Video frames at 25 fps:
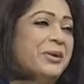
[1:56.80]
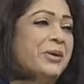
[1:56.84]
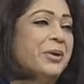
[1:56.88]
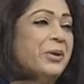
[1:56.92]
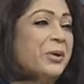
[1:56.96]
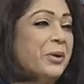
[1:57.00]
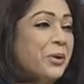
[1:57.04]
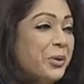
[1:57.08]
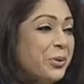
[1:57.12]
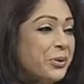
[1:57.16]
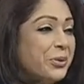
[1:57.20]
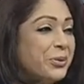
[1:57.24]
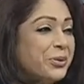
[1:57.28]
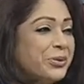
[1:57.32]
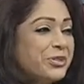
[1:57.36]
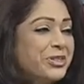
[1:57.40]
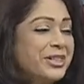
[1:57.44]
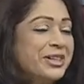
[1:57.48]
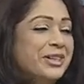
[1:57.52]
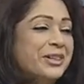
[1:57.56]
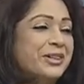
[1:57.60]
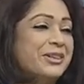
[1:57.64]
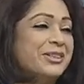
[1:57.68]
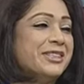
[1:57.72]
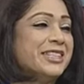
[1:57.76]
তো গরু
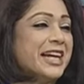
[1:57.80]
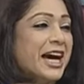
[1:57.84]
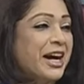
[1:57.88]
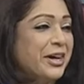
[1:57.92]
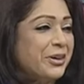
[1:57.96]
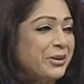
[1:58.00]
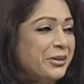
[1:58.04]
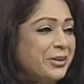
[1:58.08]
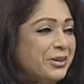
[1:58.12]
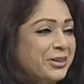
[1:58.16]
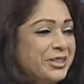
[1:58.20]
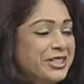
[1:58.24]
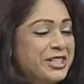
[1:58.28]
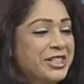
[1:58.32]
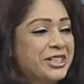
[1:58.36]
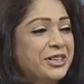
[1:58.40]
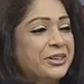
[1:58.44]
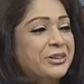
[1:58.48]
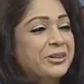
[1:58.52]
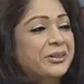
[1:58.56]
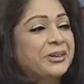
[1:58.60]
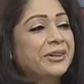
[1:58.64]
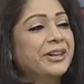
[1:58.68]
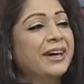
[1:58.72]
ছিল ছাগলও ছিল